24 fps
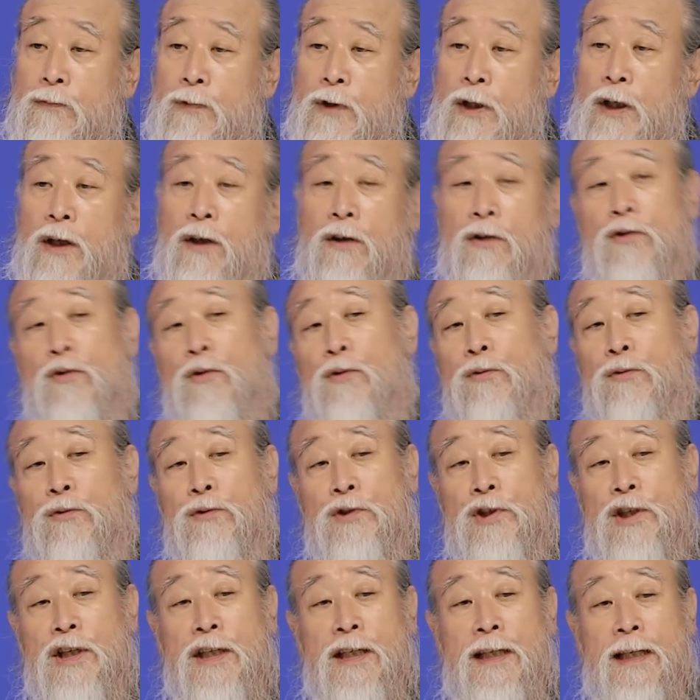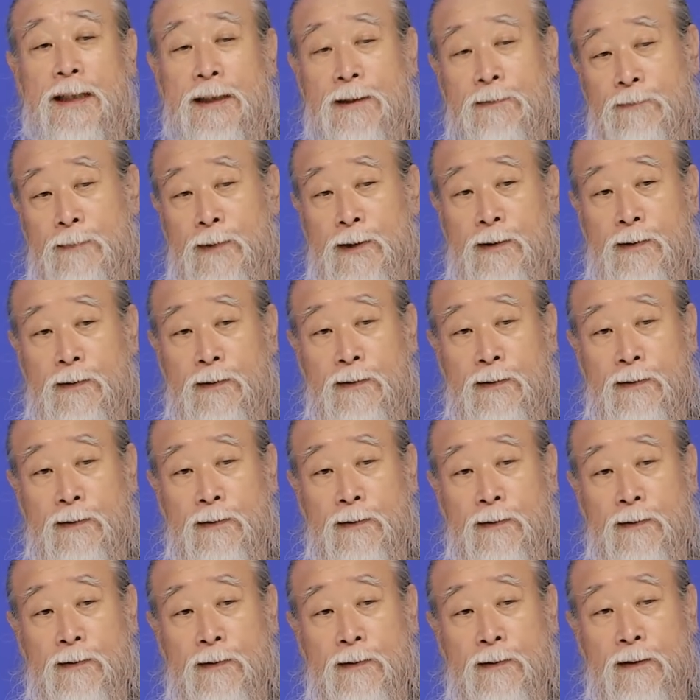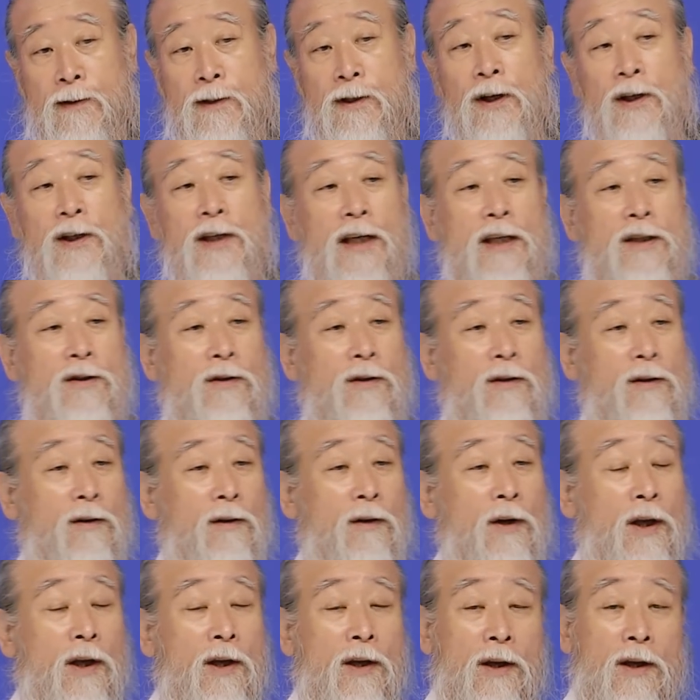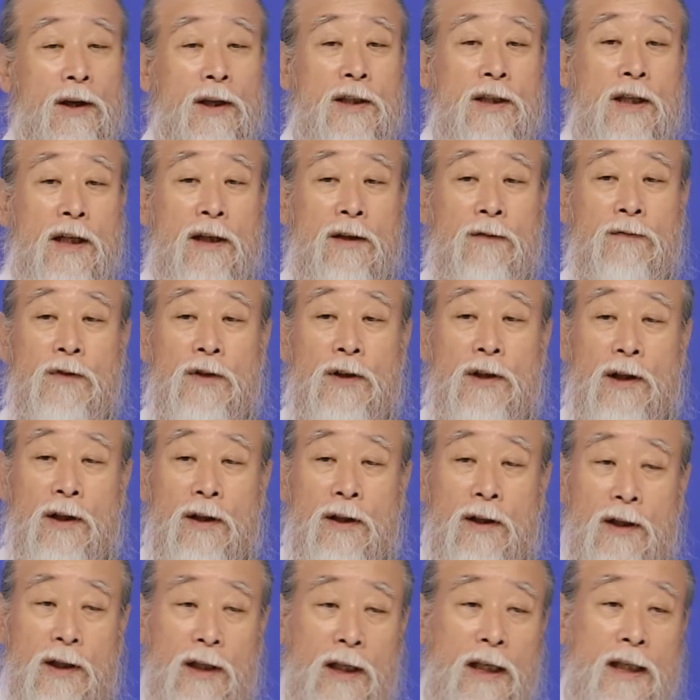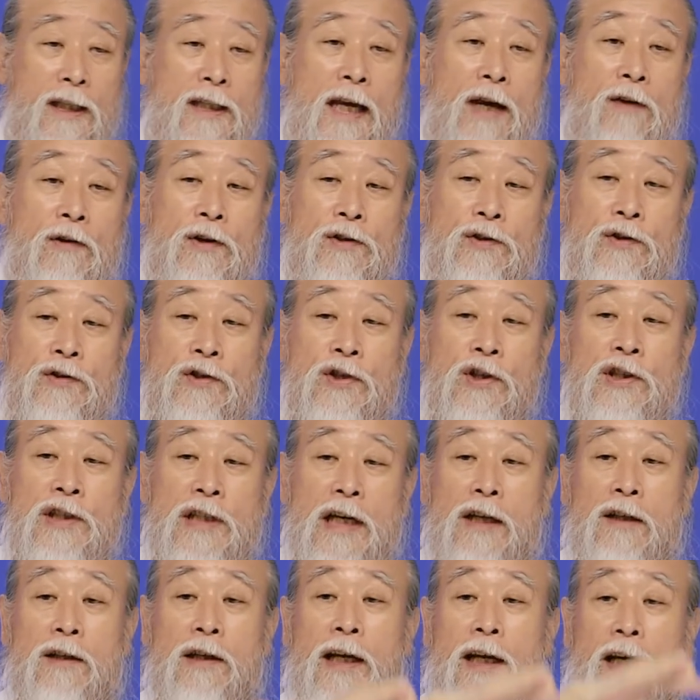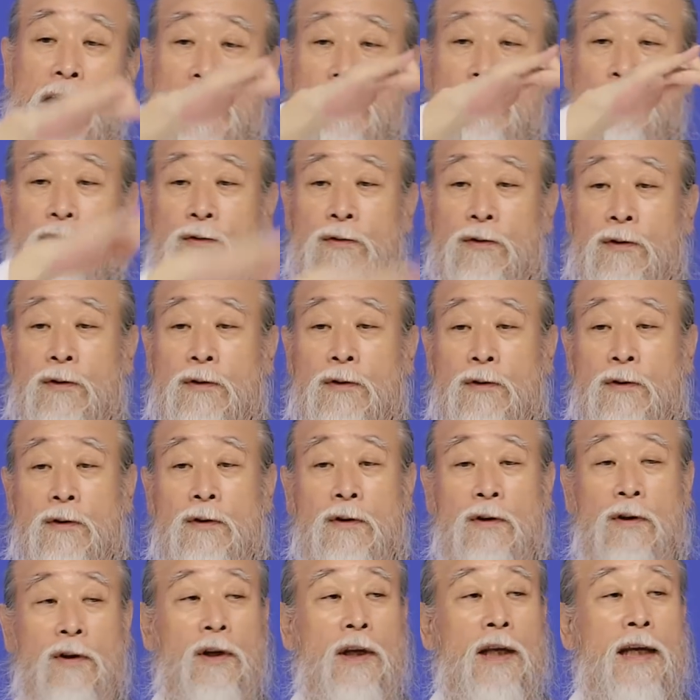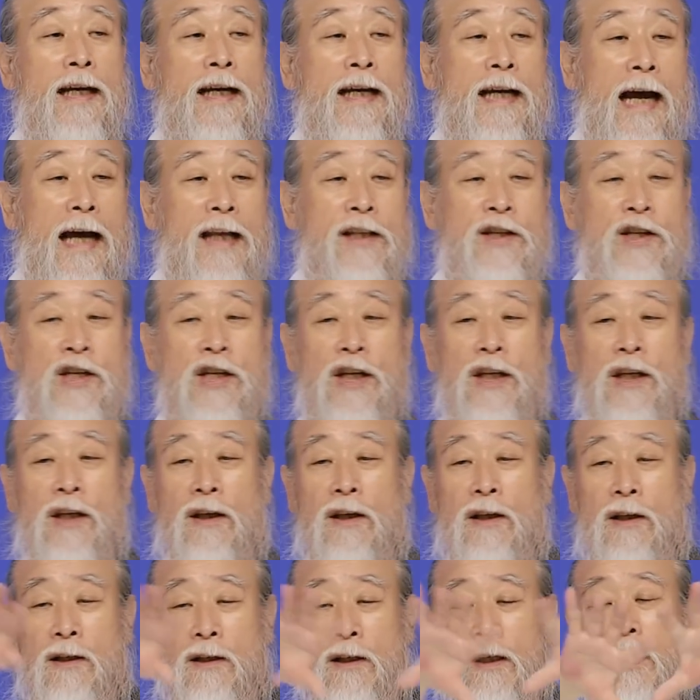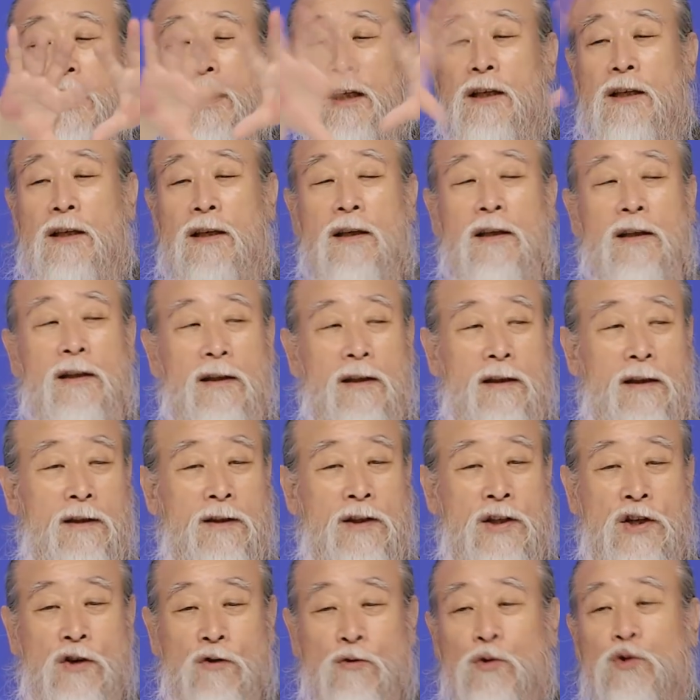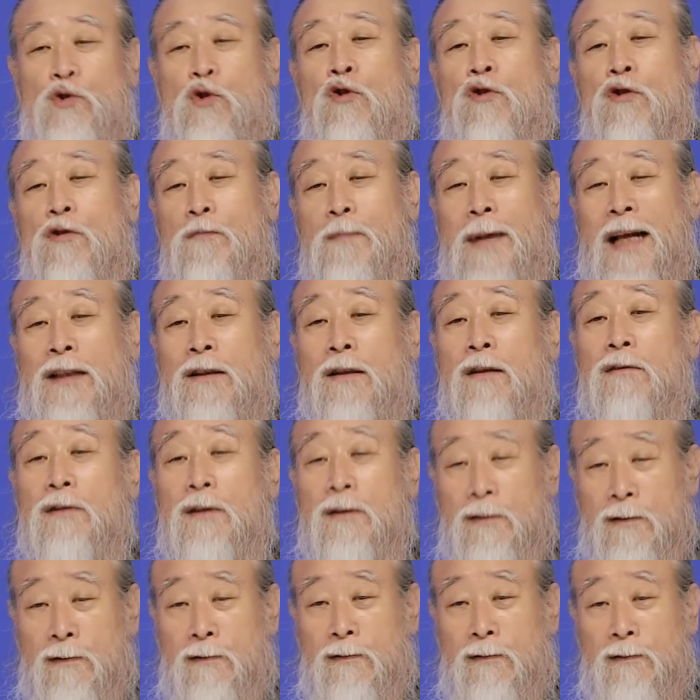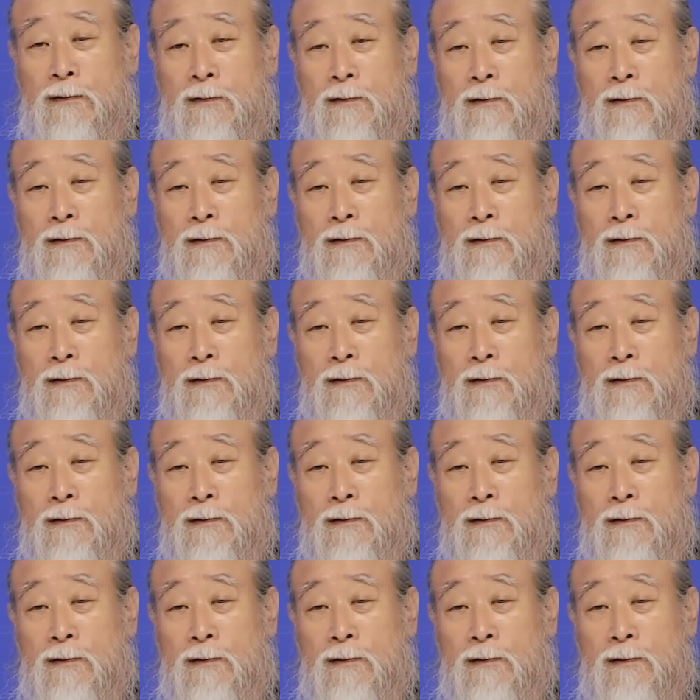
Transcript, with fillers: 이런 교육을 시켜야 됩니다. 그렇게 해서 이 사람들이 이 사회에서 성장을 해가지고 같이 이 지구촌을 맞드는